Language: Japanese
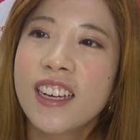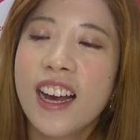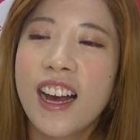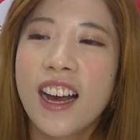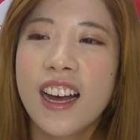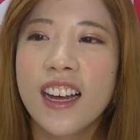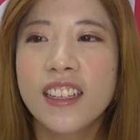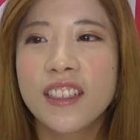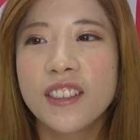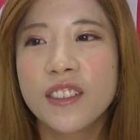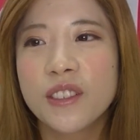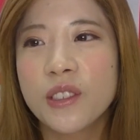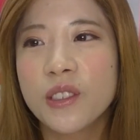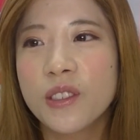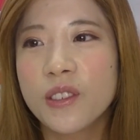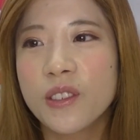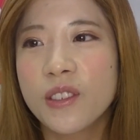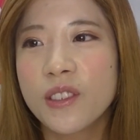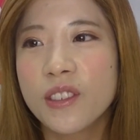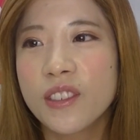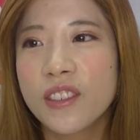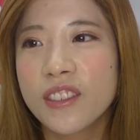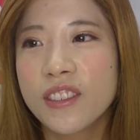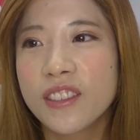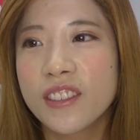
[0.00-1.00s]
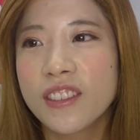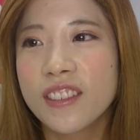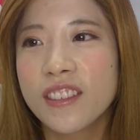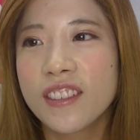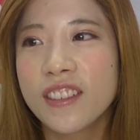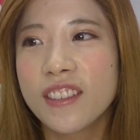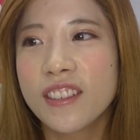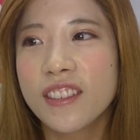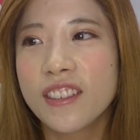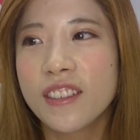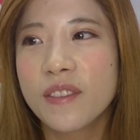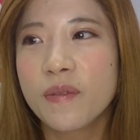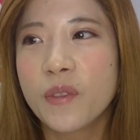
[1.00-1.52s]
あの心
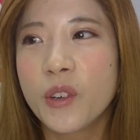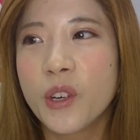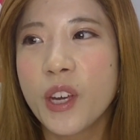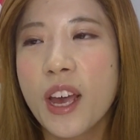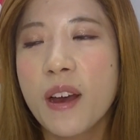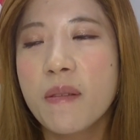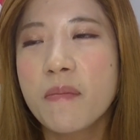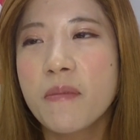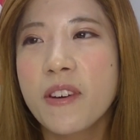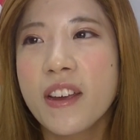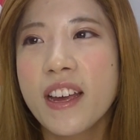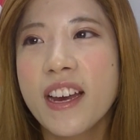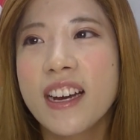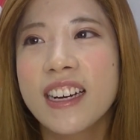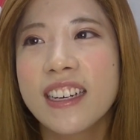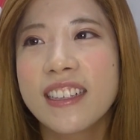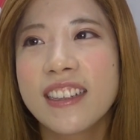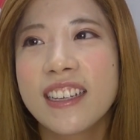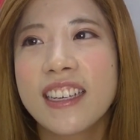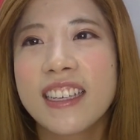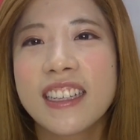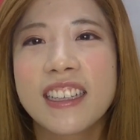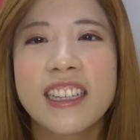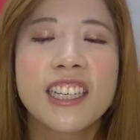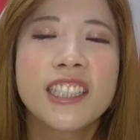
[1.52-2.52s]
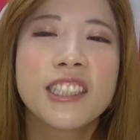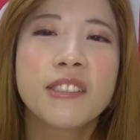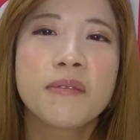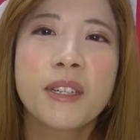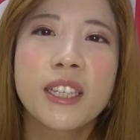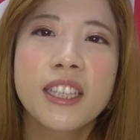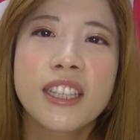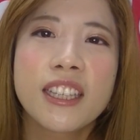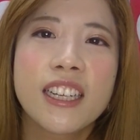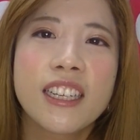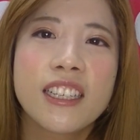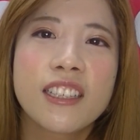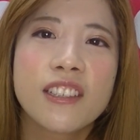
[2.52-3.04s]
のモヤモヤができてし
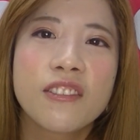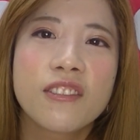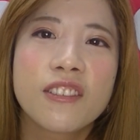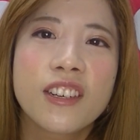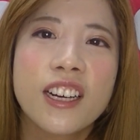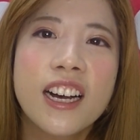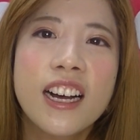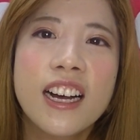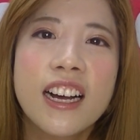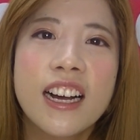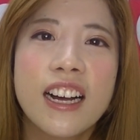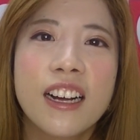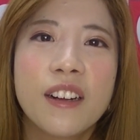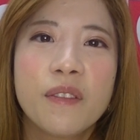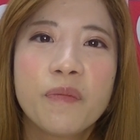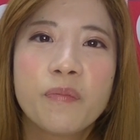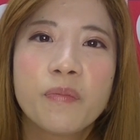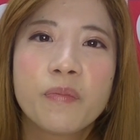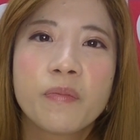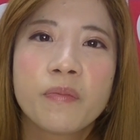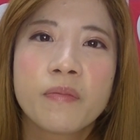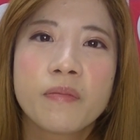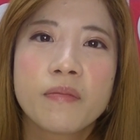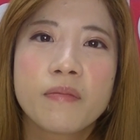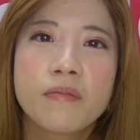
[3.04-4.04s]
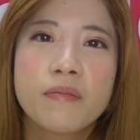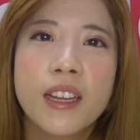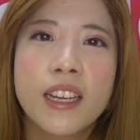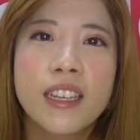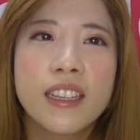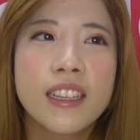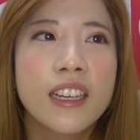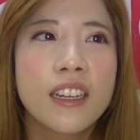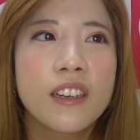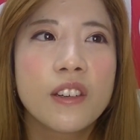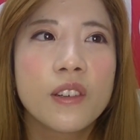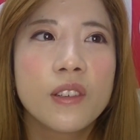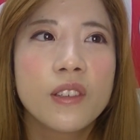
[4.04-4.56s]
まったりとかな
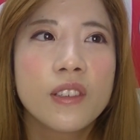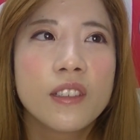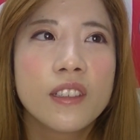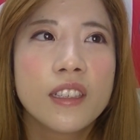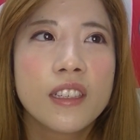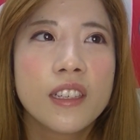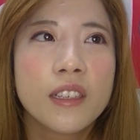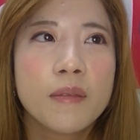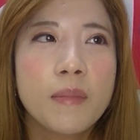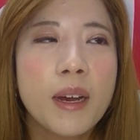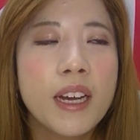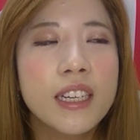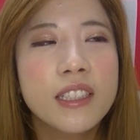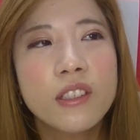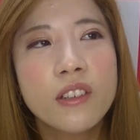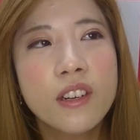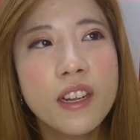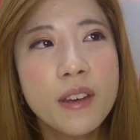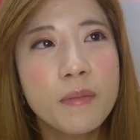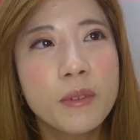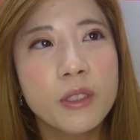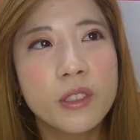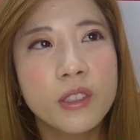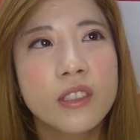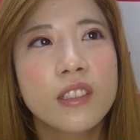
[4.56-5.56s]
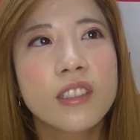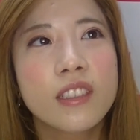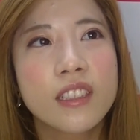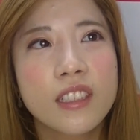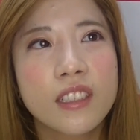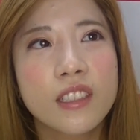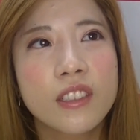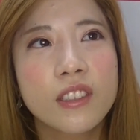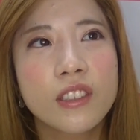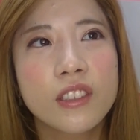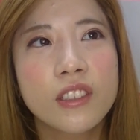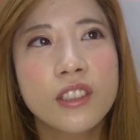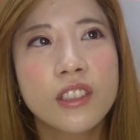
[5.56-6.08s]
んだろうまあそれもそれで
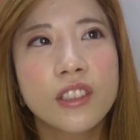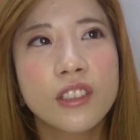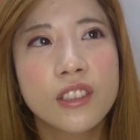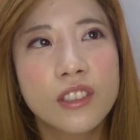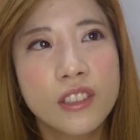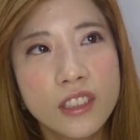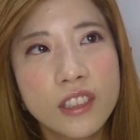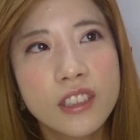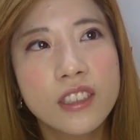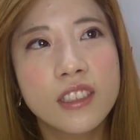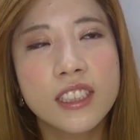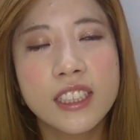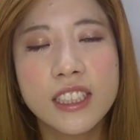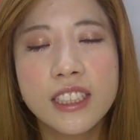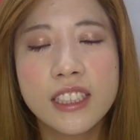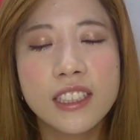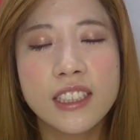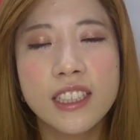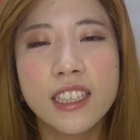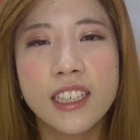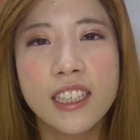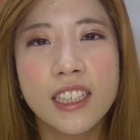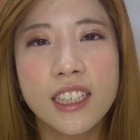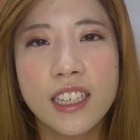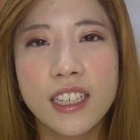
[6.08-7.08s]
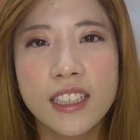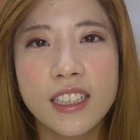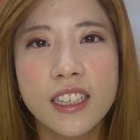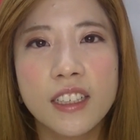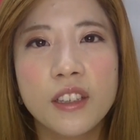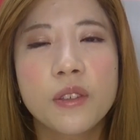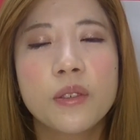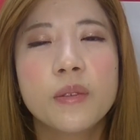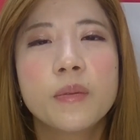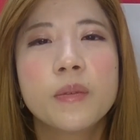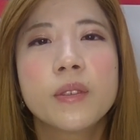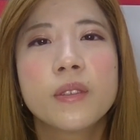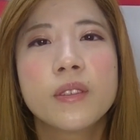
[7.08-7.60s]
その人の人生なんだ
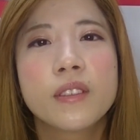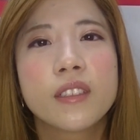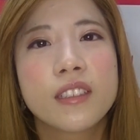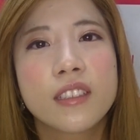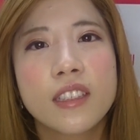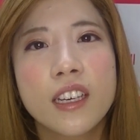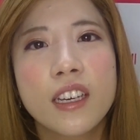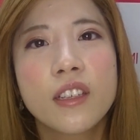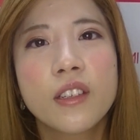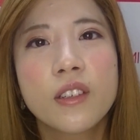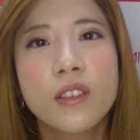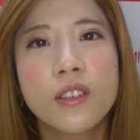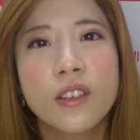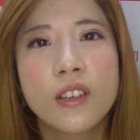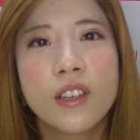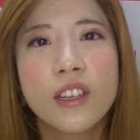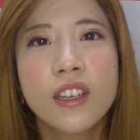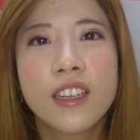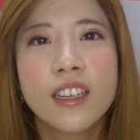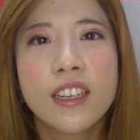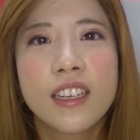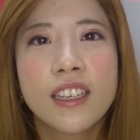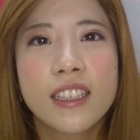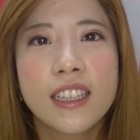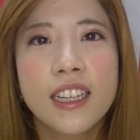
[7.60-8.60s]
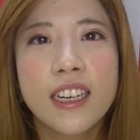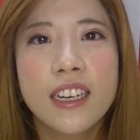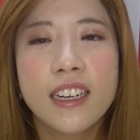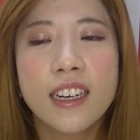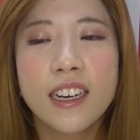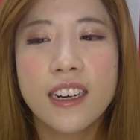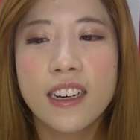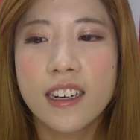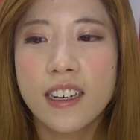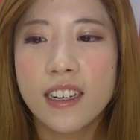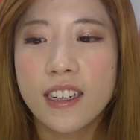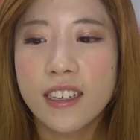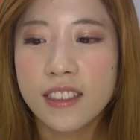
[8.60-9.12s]
と思うんですけどなん
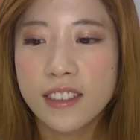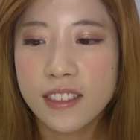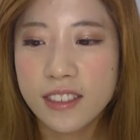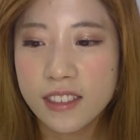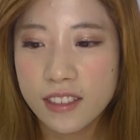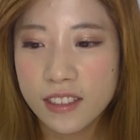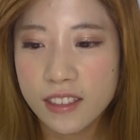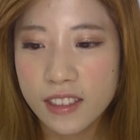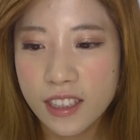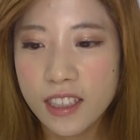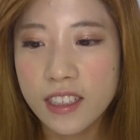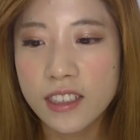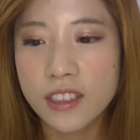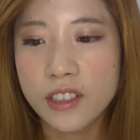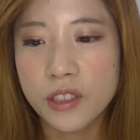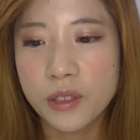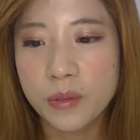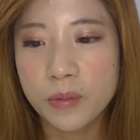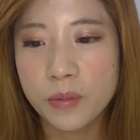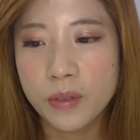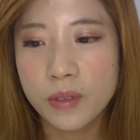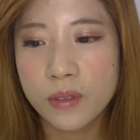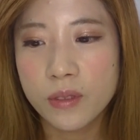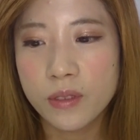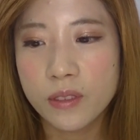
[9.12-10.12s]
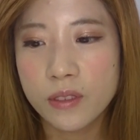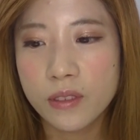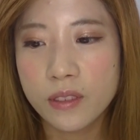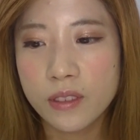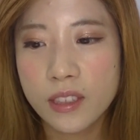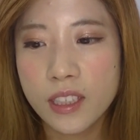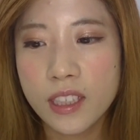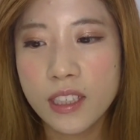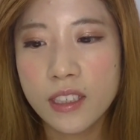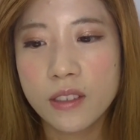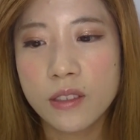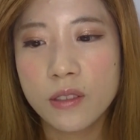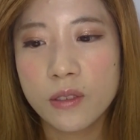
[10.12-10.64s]
かね自
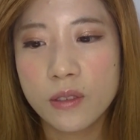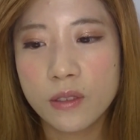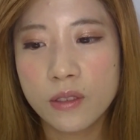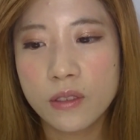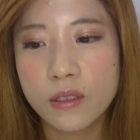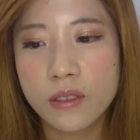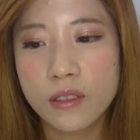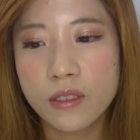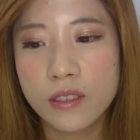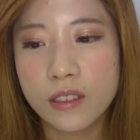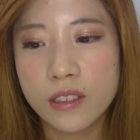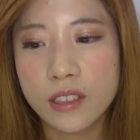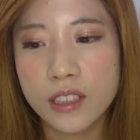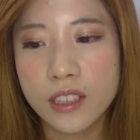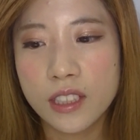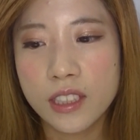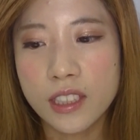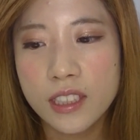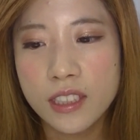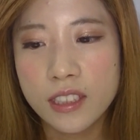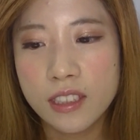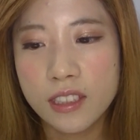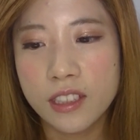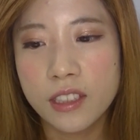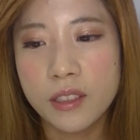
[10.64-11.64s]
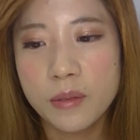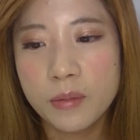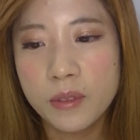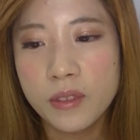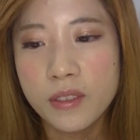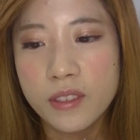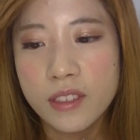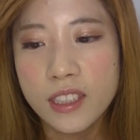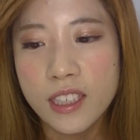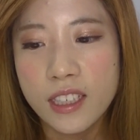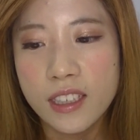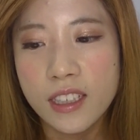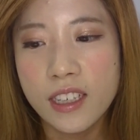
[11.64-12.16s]
分で自
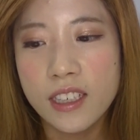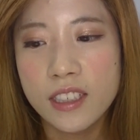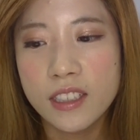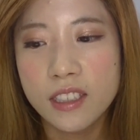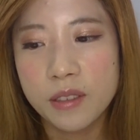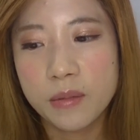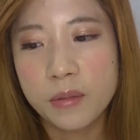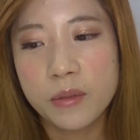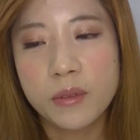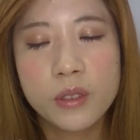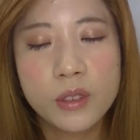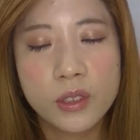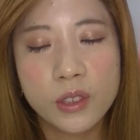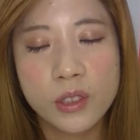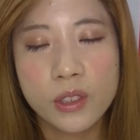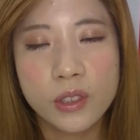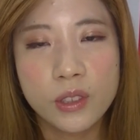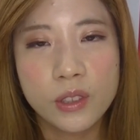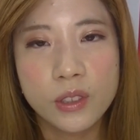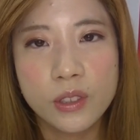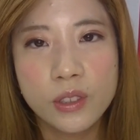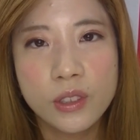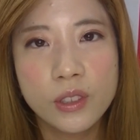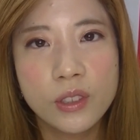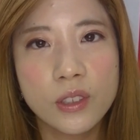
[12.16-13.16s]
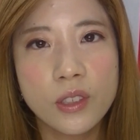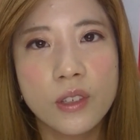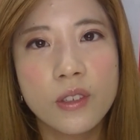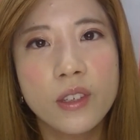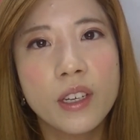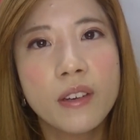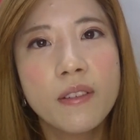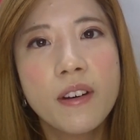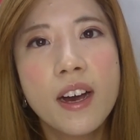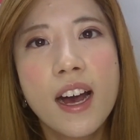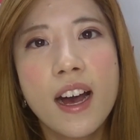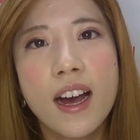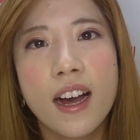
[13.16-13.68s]
分じゃない自分を作るよ
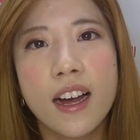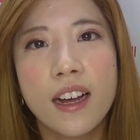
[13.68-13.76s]
りは